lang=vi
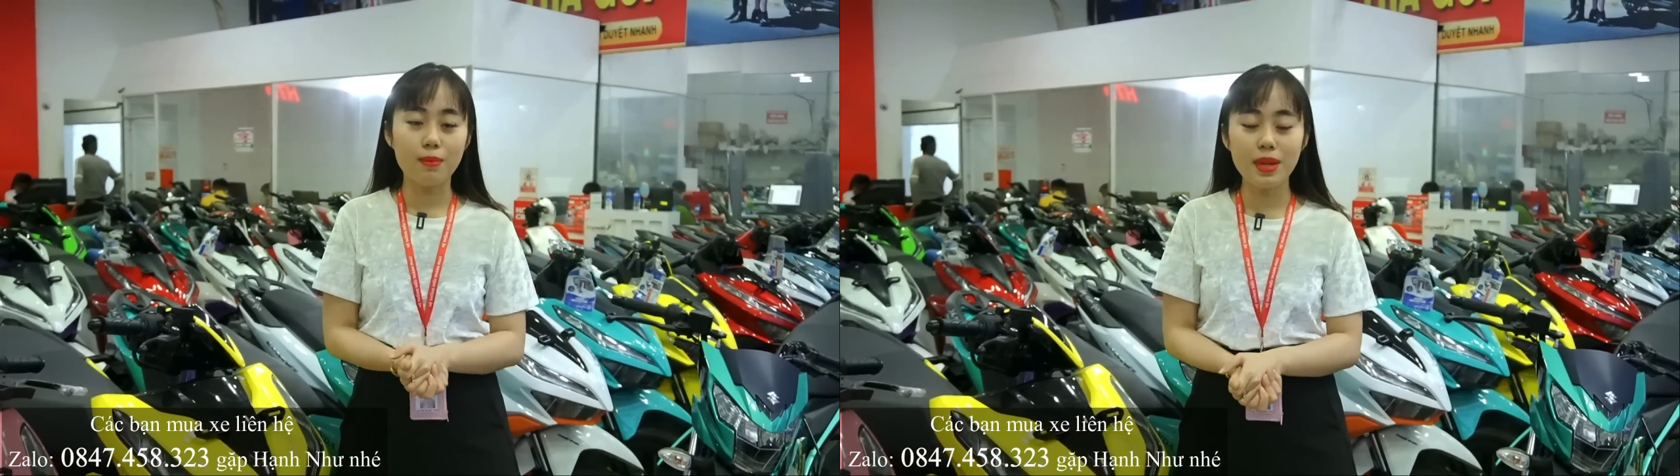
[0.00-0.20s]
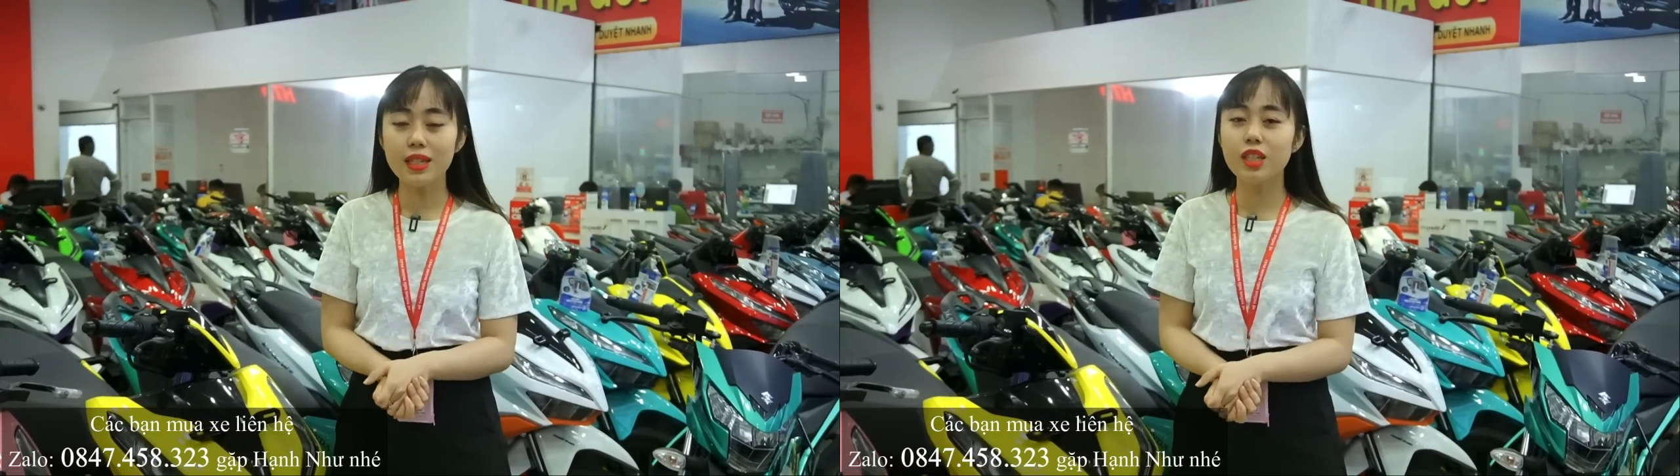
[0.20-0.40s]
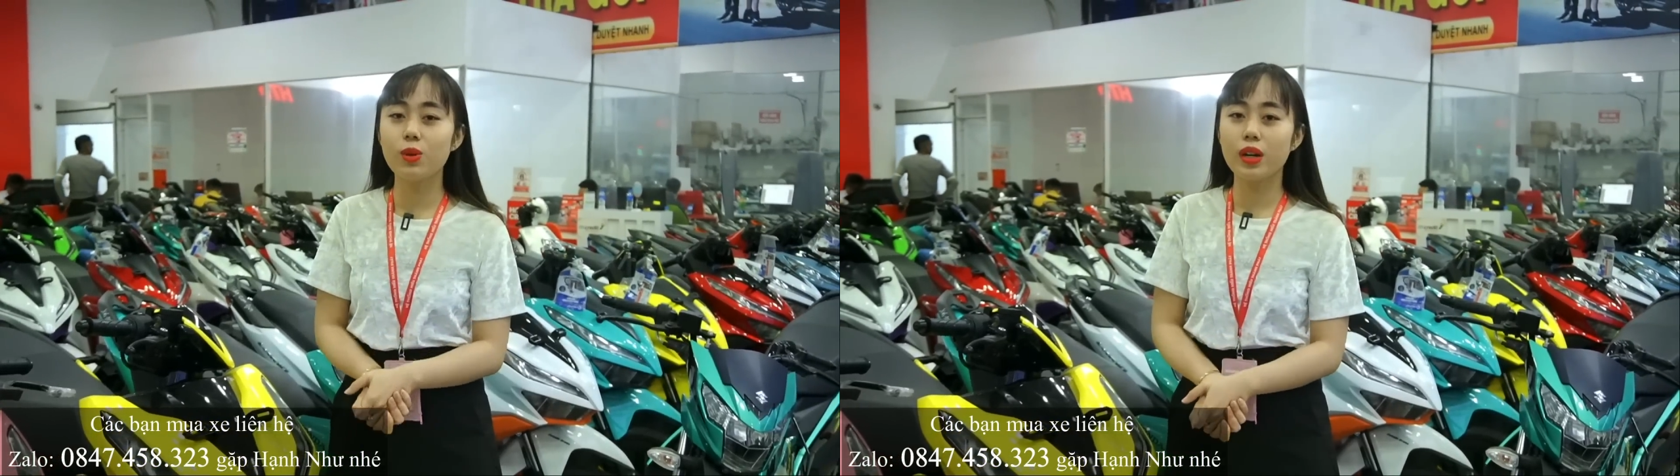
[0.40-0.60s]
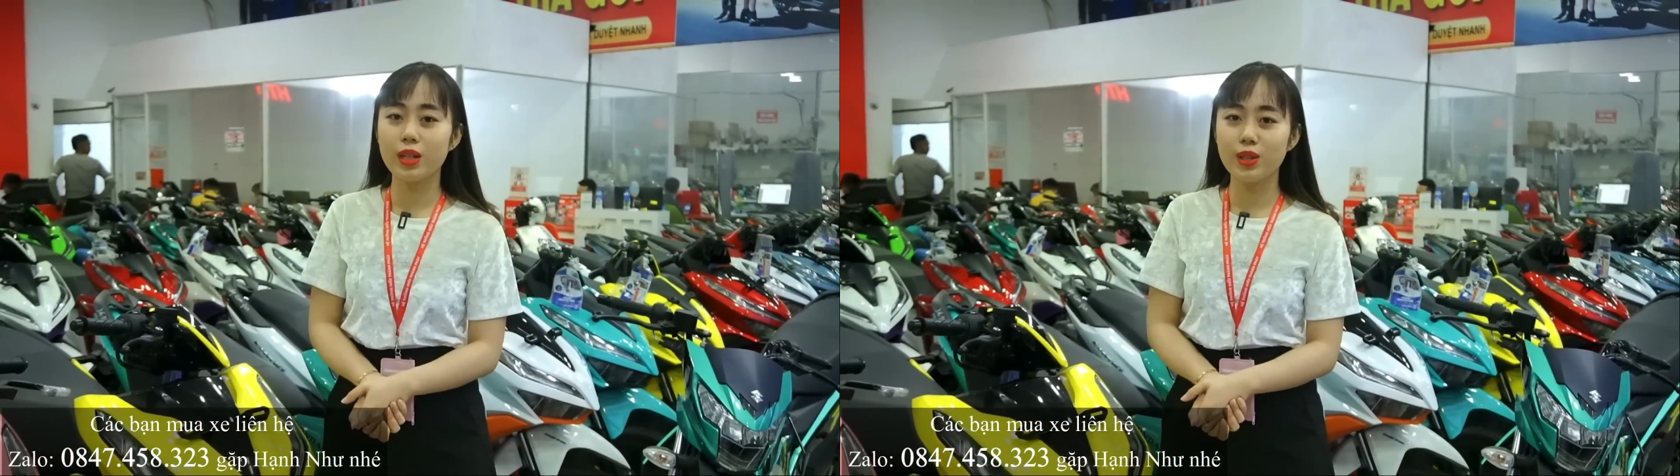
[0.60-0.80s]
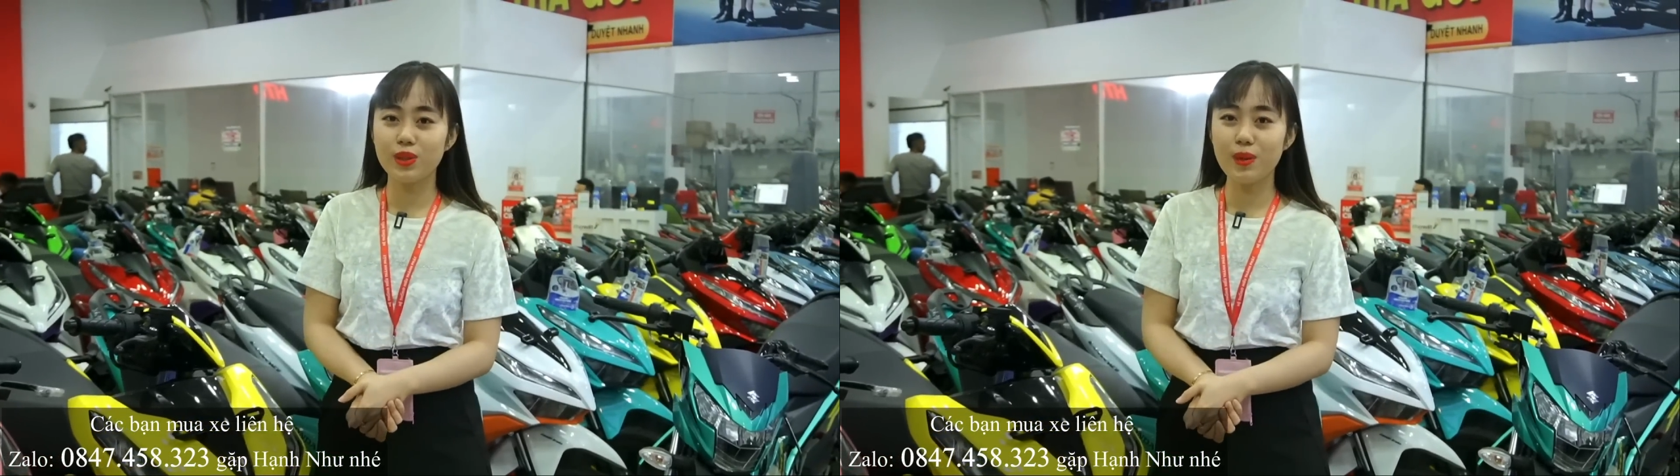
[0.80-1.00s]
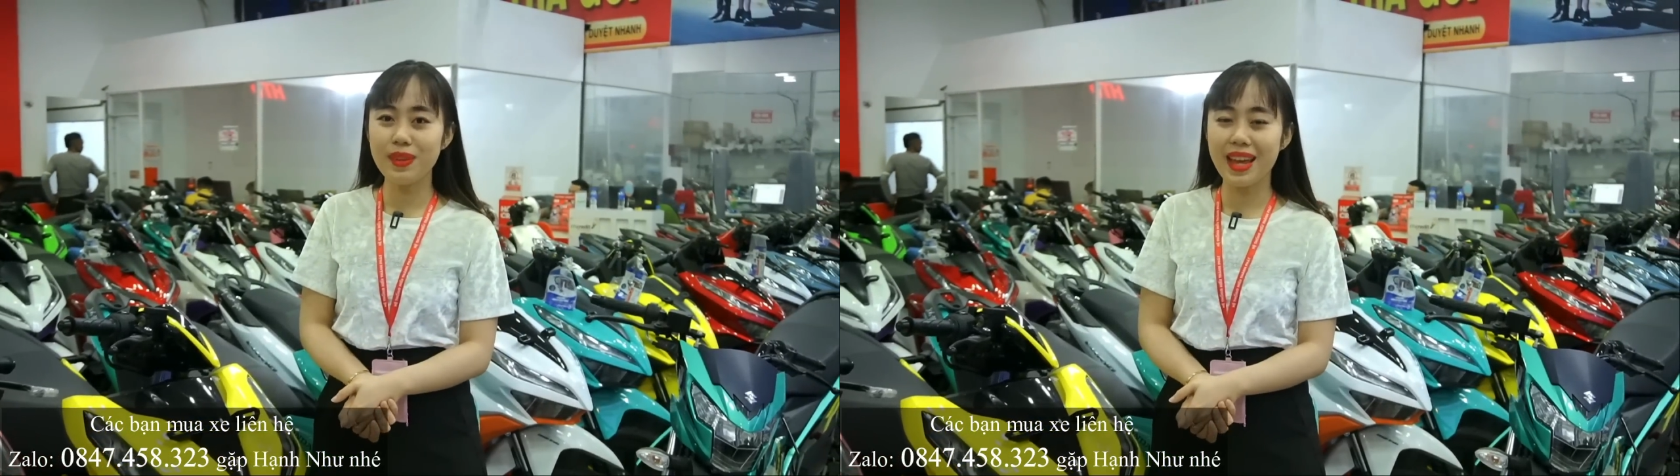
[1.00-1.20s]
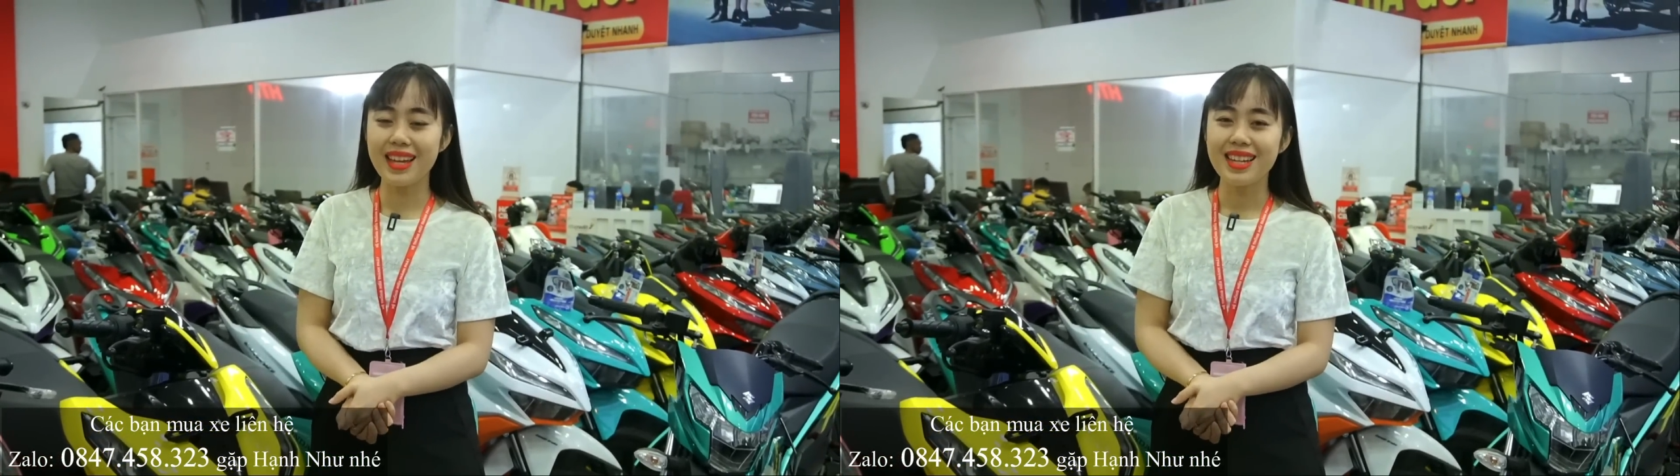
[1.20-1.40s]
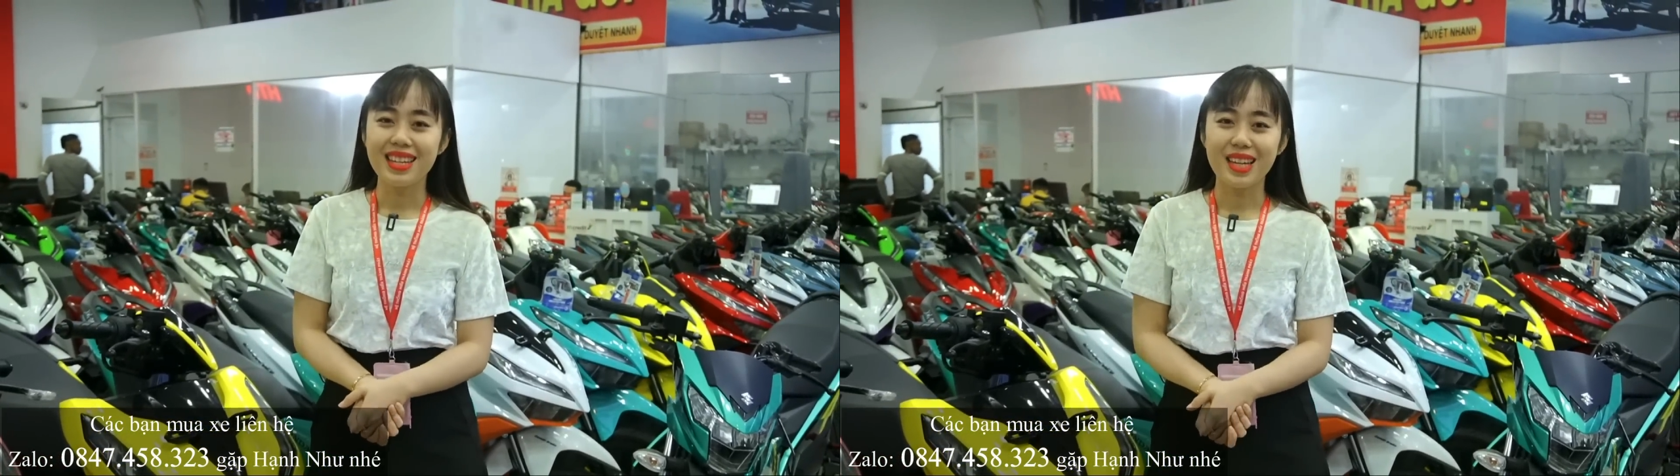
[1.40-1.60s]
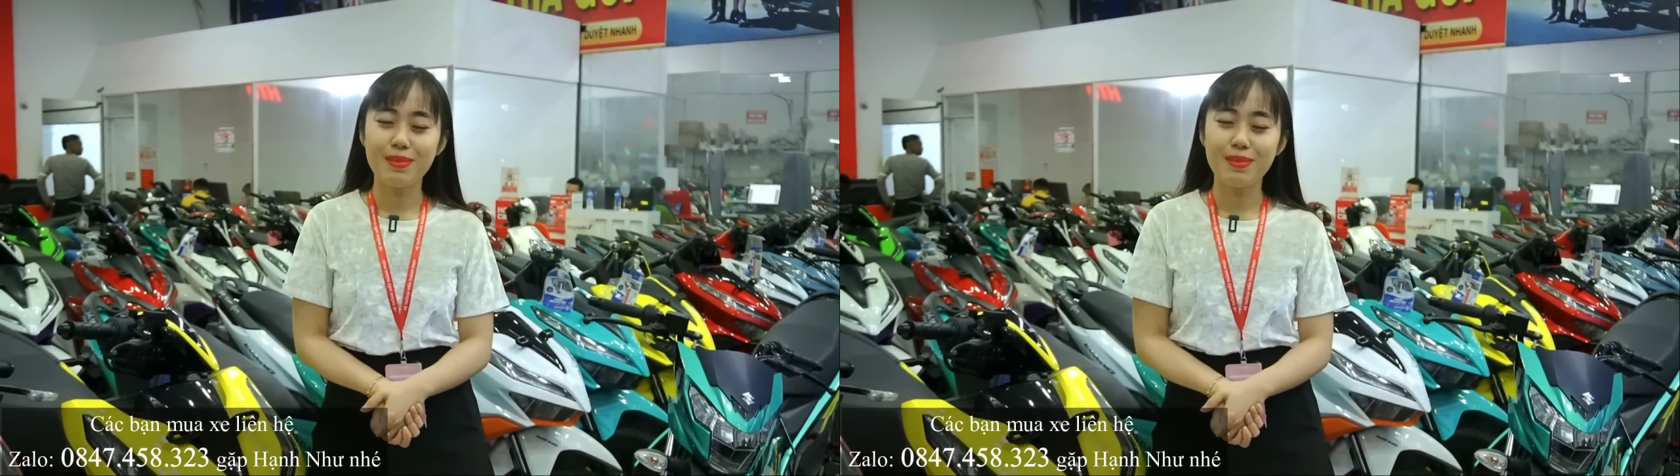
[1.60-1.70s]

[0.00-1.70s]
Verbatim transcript: có biết Như qua kênh youtube nha